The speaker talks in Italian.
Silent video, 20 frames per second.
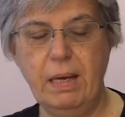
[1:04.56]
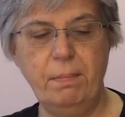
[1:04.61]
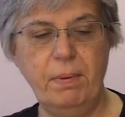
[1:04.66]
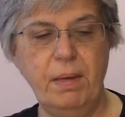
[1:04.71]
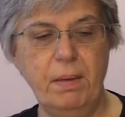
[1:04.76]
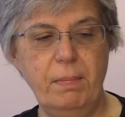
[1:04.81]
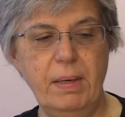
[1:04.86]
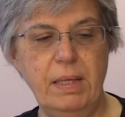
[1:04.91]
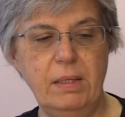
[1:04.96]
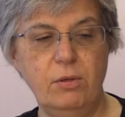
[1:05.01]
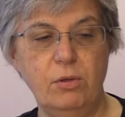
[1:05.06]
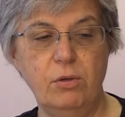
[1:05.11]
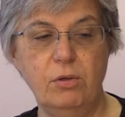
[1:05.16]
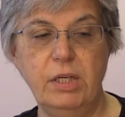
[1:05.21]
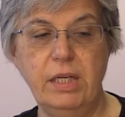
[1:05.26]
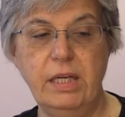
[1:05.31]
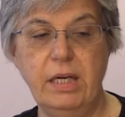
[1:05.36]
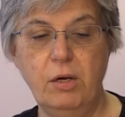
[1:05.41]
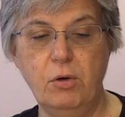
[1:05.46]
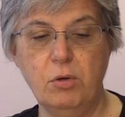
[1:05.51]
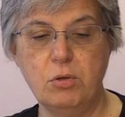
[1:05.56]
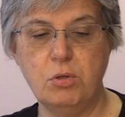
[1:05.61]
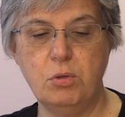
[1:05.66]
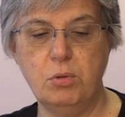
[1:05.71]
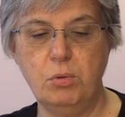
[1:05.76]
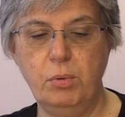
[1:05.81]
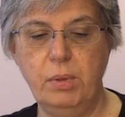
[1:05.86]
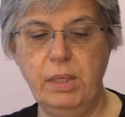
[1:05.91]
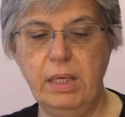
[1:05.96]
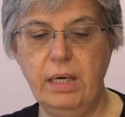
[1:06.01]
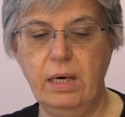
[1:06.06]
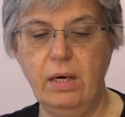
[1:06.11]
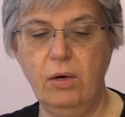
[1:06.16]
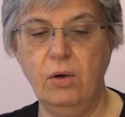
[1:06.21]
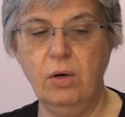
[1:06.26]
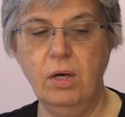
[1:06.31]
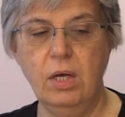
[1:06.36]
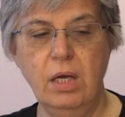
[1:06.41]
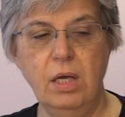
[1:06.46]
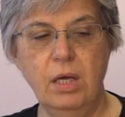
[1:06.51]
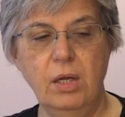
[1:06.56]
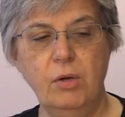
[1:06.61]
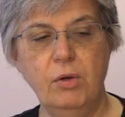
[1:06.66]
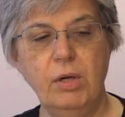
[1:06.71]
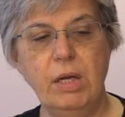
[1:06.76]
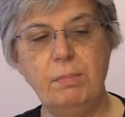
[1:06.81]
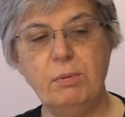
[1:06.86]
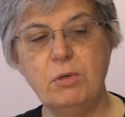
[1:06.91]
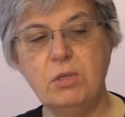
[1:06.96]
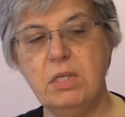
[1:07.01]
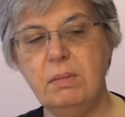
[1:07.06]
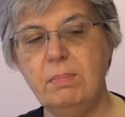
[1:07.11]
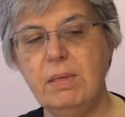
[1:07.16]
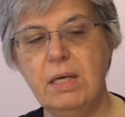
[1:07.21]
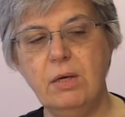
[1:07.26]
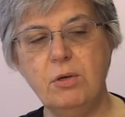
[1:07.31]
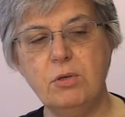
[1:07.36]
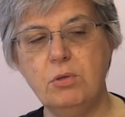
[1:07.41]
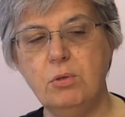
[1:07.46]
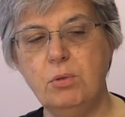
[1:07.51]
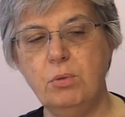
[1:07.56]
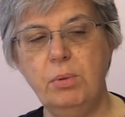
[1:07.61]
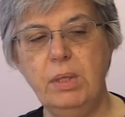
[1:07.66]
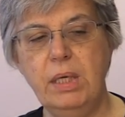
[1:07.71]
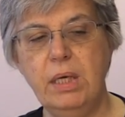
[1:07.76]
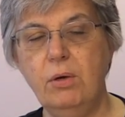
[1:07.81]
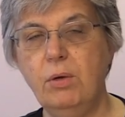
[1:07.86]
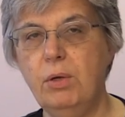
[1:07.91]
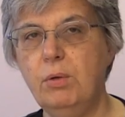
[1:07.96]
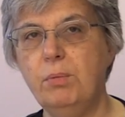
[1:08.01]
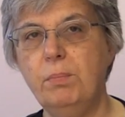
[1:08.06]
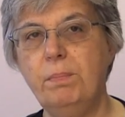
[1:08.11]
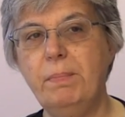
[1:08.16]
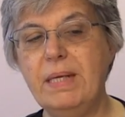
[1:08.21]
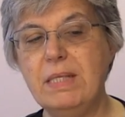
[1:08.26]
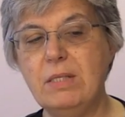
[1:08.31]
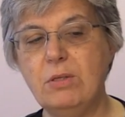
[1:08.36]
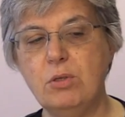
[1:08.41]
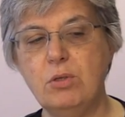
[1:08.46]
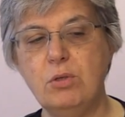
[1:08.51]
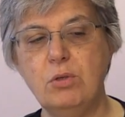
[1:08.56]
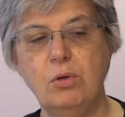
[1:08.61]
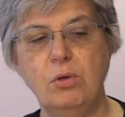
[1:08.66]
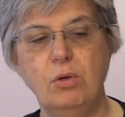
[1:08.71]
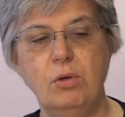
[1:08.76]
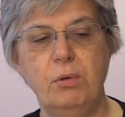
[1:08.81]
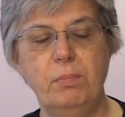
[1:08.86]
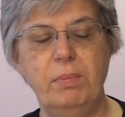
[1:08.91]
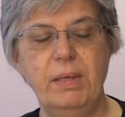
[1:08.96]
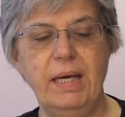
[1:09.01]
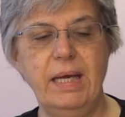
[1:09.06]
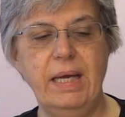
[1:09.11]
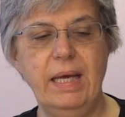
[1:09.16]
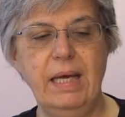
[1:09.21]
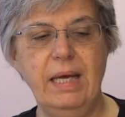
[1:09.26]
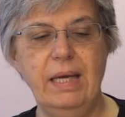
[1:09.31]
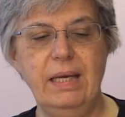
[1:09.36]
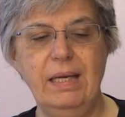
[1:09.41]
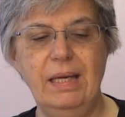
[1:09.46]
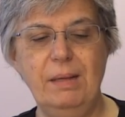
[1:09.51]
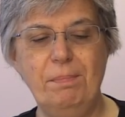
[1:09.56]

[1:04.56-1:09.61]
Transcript: che permettono di ricostruirlo. Non è possibile costruirlo in un pezzo solo perché